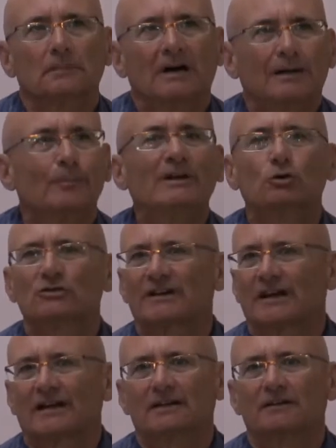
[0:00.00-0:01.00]
almeno
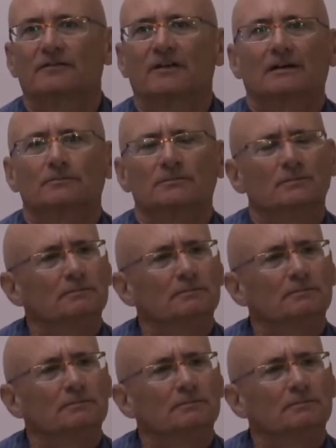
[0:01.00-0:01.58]
tre anni fa.